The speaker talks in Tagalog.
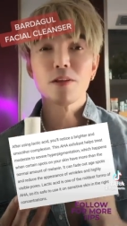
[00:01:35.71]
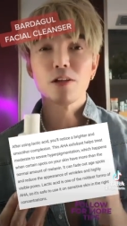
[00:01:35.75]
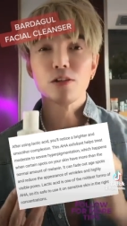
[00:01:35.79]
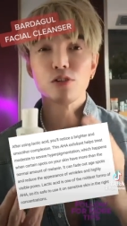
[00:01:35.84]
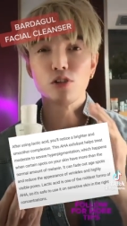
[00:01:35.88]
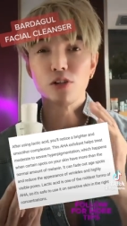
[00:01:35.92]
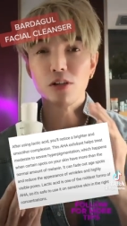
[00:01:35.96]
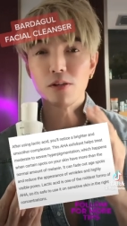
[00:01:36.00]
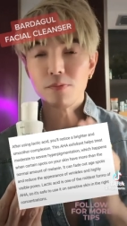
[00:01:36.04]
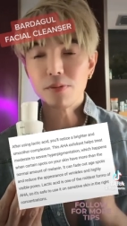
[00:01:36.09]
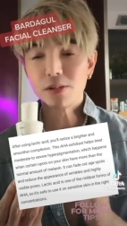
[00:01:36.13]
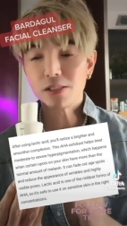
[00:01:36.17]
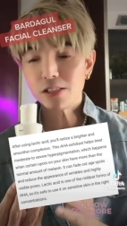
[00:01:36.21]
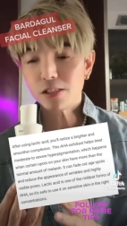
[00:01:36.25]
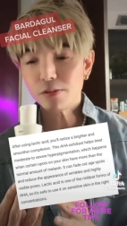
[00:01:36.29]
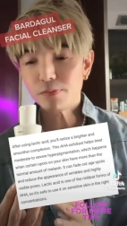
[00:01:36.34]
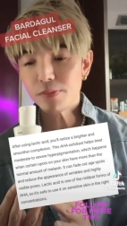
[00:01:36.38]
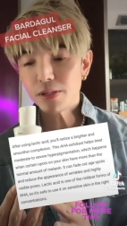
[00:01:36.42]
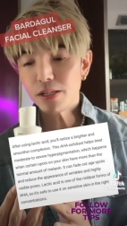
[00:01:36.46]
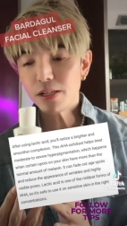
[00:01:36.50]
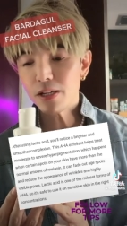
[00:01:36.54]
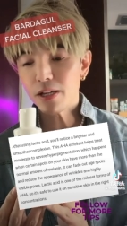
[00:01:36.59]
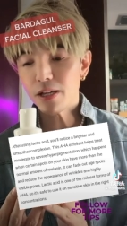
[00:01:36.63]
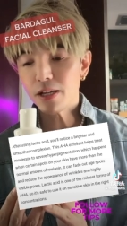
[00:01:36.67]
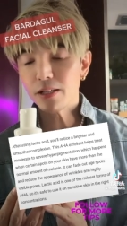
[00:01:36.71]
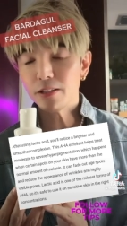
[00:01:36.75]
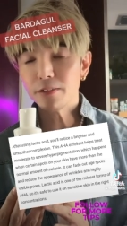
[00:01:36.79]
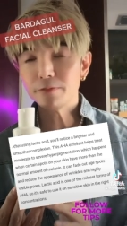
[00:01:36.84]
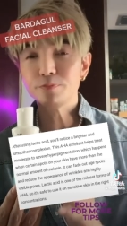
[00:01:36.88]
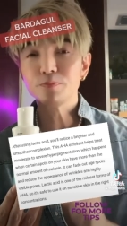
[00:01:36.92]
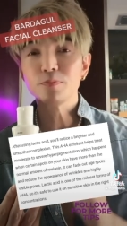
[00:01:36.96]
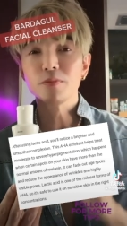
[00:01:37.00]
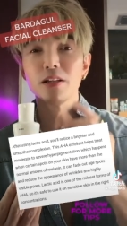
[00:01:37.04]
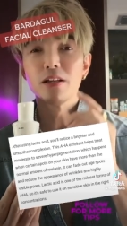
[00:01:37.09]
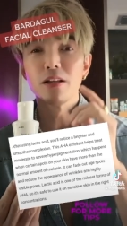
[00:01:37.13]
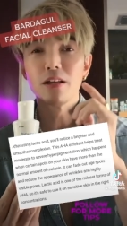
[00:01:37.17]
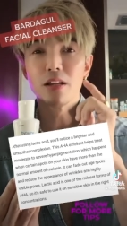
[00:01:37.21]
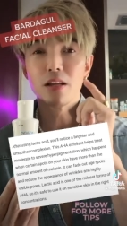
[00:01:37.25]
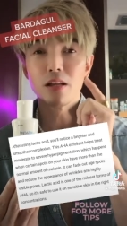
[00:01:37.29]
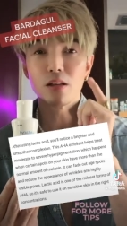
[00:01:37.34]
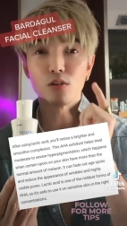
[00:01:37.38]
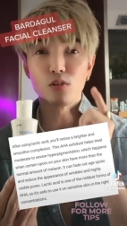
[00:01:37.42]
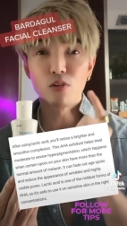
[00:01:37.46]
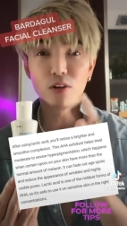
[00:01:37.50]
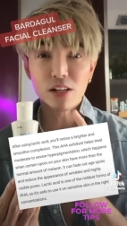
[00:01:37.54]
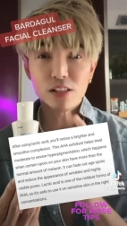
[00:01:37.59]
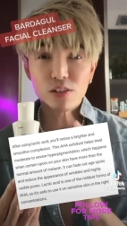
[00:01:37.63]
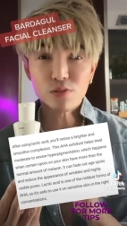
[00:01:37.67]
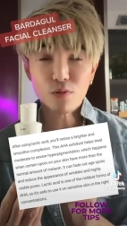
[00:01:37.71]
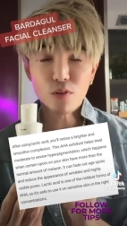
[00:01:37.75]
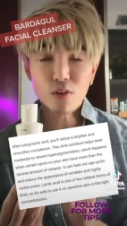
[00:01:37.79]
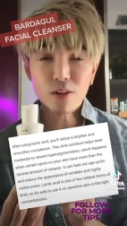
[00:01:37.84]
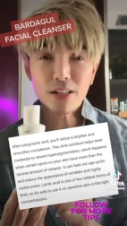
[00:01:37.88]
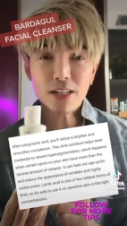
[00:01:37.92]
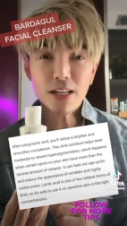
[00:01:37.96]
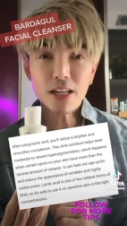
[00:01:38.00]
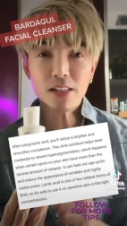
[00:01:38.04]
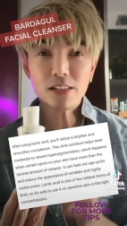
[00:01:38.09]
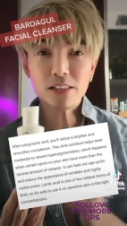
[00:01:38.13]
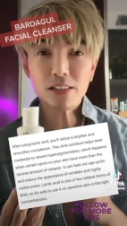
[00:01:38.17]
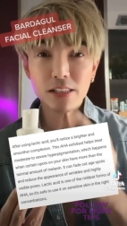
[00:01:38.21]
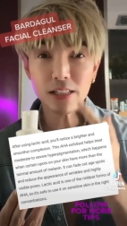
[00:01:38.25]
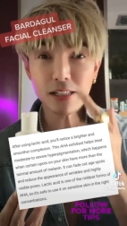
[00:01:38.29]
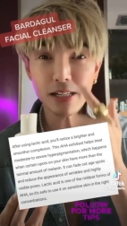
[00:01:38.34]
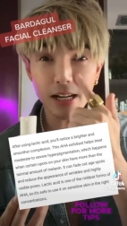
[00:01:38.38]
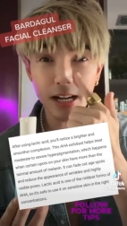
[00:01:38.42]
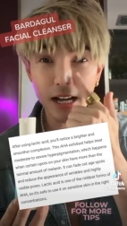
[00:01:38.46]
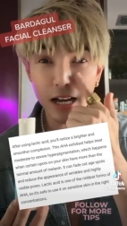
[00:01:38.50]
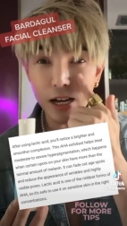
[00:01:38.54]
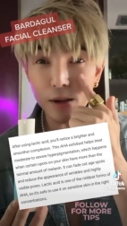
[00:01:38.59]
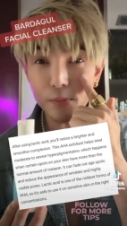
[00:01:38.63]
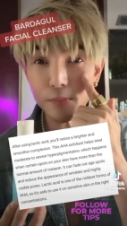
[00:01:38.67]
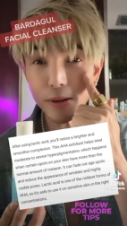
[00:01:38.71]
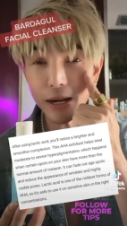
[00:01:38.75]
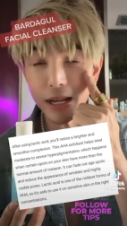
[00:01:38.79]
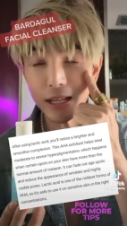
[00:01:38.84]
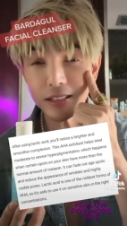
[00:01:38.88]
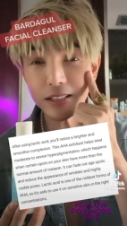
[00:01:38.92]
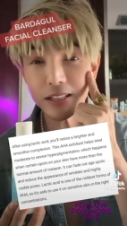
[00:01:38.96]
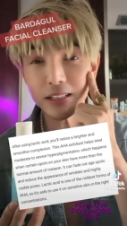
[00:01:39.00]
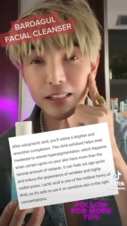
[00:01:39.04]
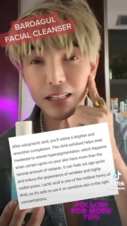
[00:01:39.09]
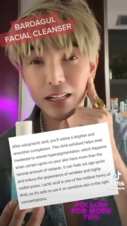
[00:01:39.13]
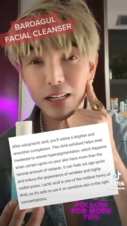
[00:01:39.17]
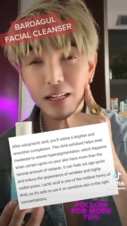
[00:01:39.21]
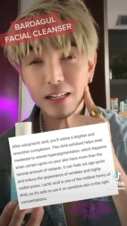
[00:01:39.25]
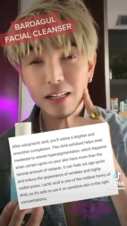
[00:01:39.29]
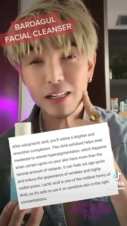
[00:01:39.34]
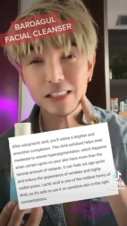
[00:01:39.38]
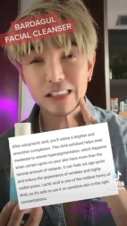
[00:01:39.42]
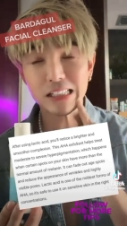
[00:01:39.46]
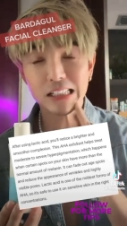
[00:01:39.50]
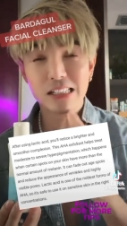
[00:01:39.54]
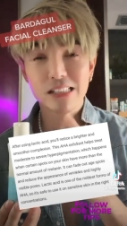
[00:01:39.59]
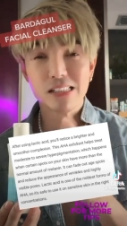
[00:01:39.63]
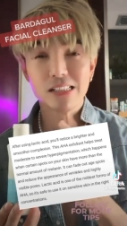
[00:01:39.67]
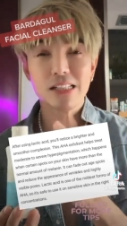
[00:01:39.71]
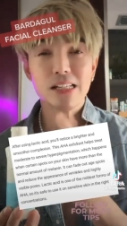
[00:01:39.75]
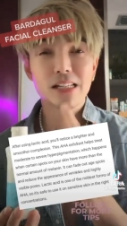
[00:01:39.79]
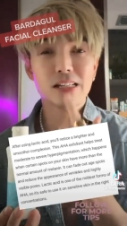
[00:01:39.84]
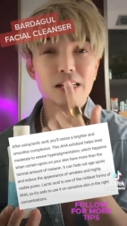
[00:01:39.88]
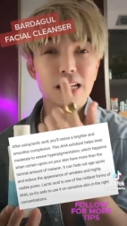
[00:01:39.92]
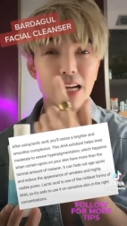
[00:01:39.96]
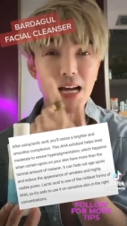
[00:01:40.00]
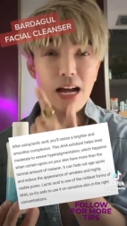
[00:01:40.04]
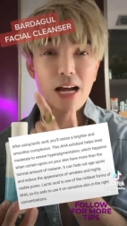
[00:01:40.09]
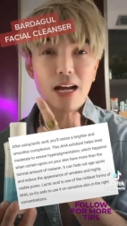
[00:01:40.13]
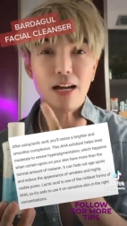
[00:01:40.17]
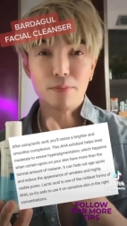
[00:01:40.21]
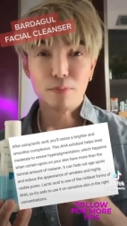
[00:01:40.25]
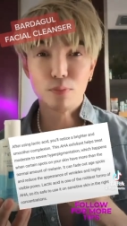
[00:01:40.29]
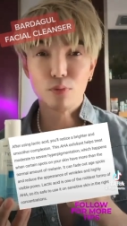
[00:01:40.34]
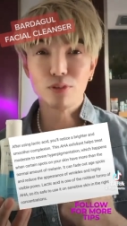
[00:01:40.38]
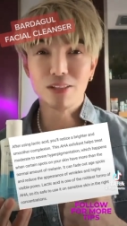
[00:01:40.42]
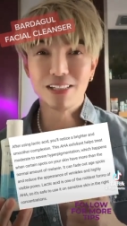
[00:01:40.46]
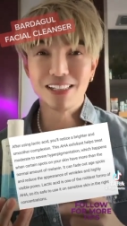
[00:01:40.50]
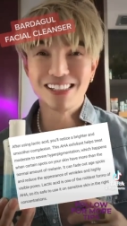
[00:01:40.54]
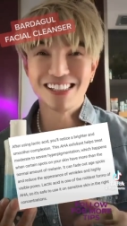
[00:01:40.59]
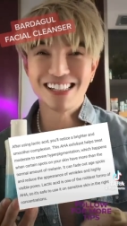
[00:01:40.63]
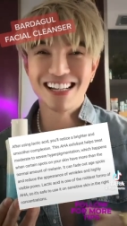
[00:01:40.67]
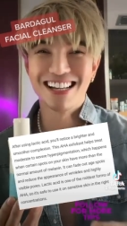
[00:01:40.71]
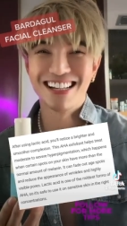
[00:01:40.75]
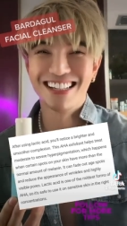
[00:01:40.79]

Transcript: So, ibig sabihin, kung exfoliant siya, nakaka-brighten talaga siya ng skin, nakakaputi siya.